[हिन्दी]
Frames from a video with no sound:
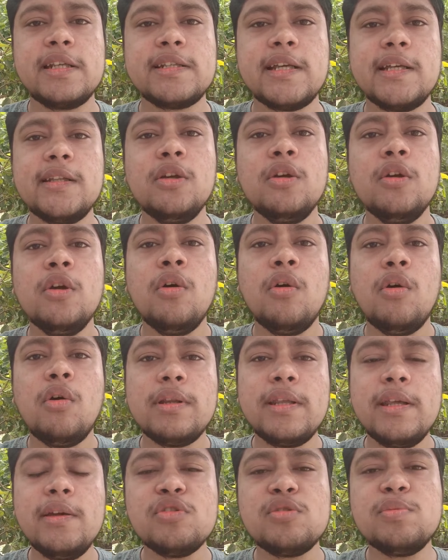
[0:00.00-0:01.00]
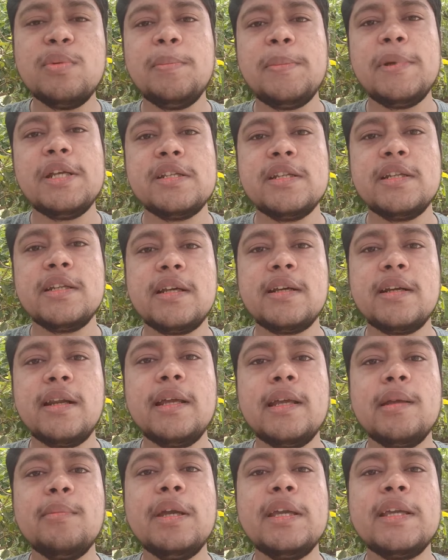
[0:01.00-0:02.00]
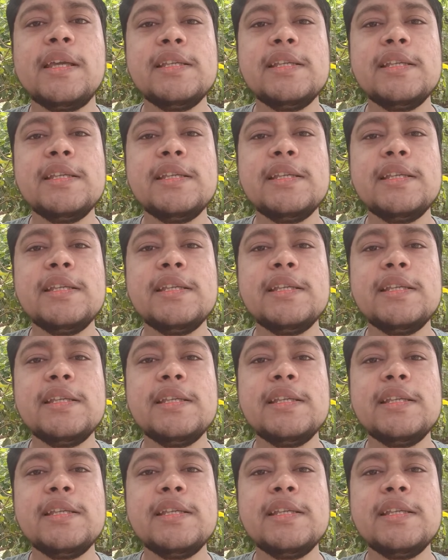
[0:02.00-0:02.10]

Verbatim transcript: के साथ और ये उसमें मेंशन करना है कि मैं